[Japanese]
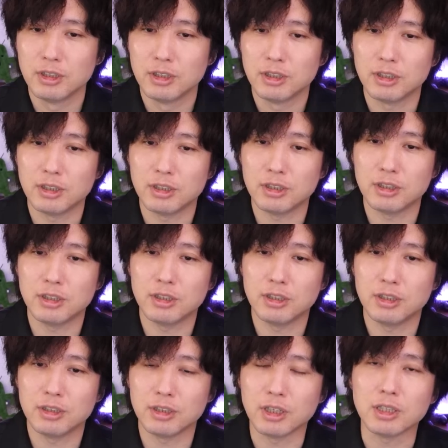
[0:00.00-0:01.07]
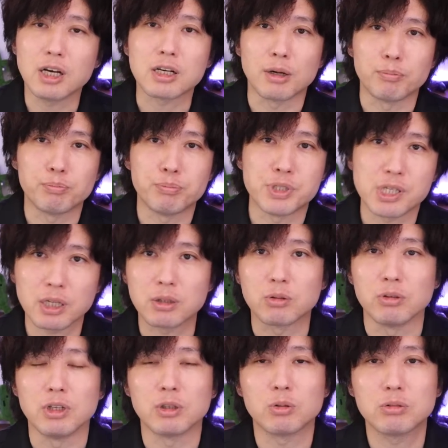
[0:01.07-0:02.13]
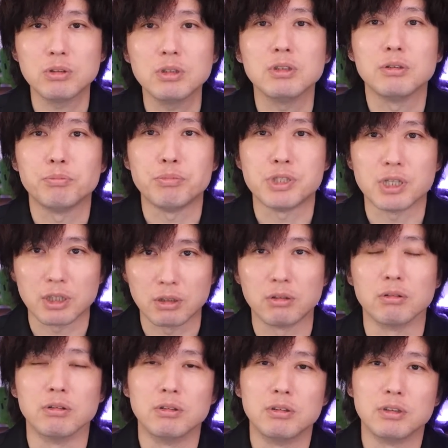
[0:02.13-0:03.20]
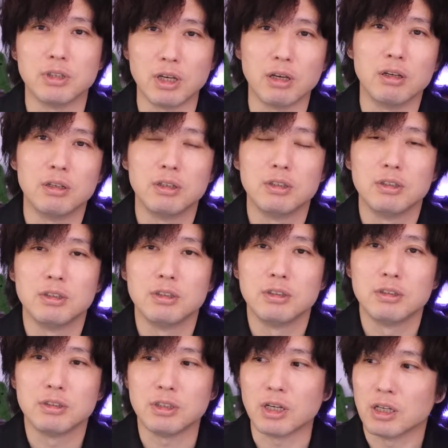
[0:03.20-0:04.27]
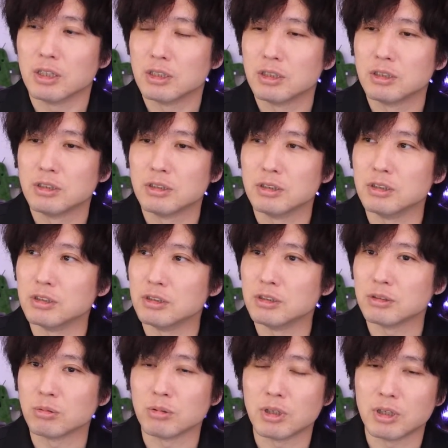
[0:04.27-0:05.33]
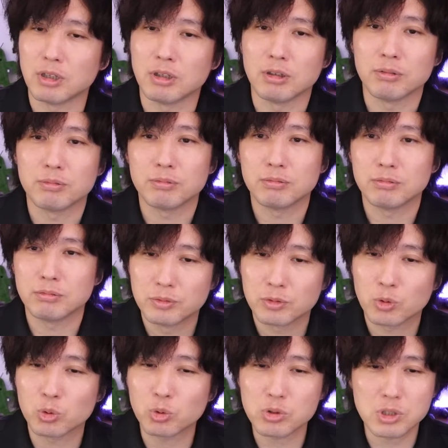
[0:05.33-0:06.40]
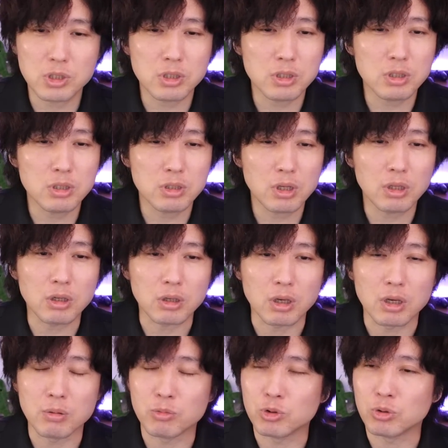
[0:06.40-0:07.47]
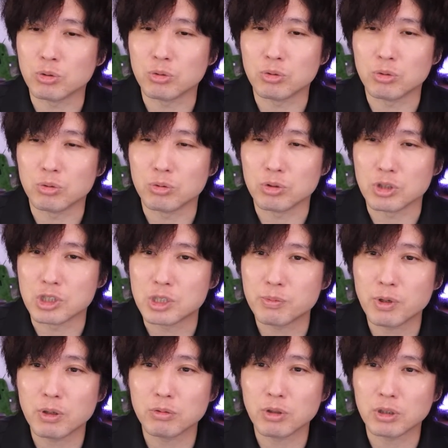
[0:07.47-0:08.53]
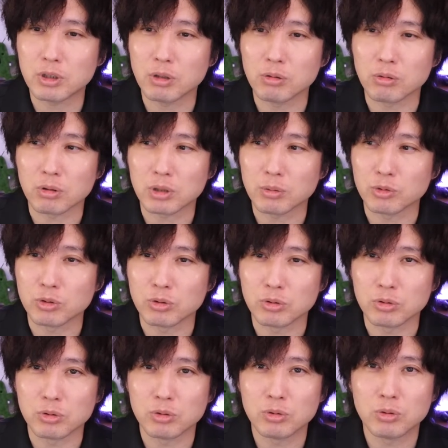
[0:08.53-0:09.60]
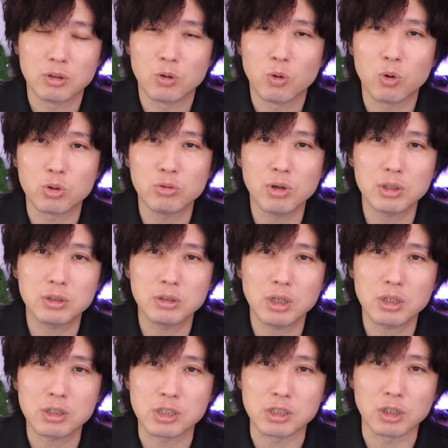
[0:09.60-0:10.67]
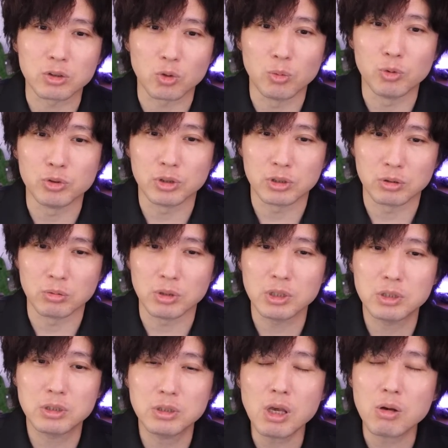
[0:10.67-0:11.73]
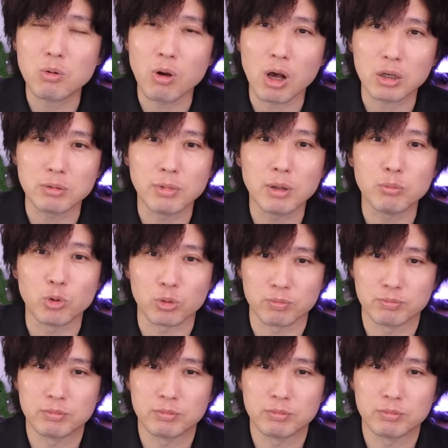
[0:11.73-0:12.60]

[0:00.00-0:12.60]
えー、いや、なんかピシャッと入れとくピシャッと。ね。いや、うーんとね、今年出たゲームの一番売れてるのが多分、ホグワーツレガシーだと思うんですよ。1500万本。